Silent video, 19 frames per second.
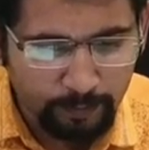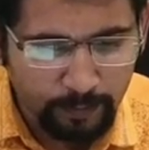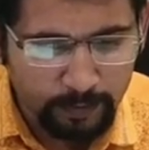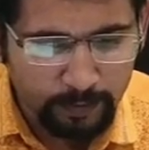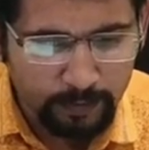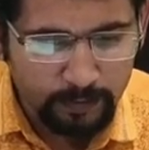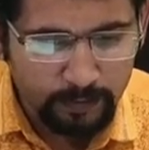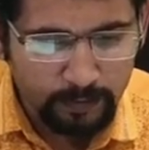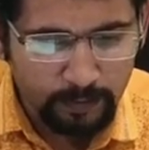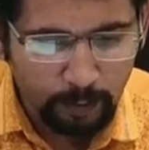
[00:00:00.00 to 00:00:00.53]

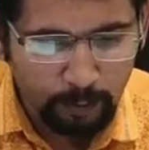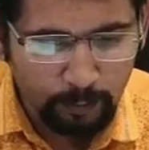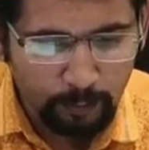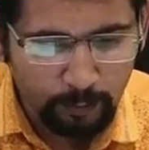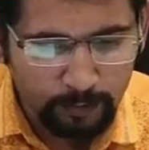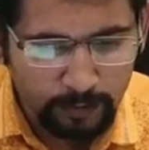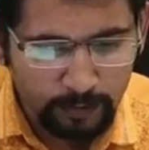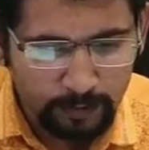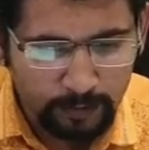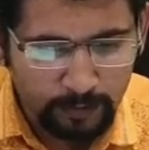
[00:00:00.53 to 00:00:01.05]
मस्त डाउट
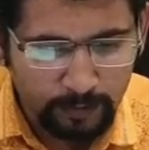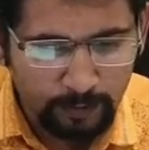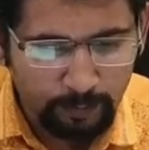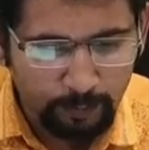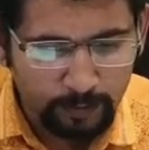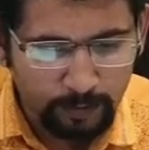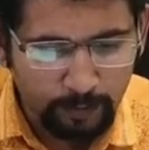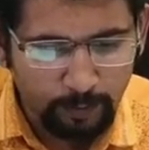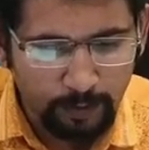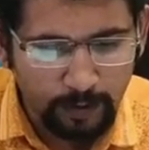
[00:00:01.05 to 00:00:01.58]
पूछा था कि
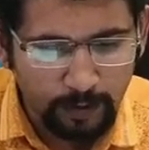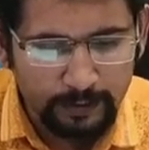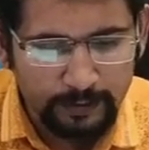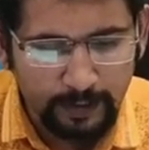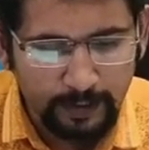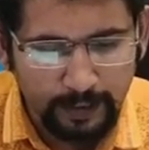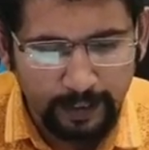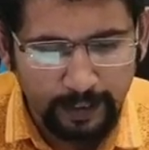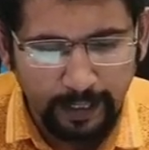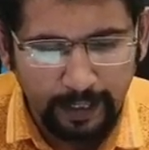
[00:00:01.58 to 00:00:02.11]
उसने बोला कि
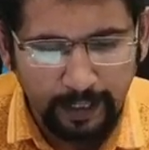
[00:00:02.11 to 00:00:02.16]
सर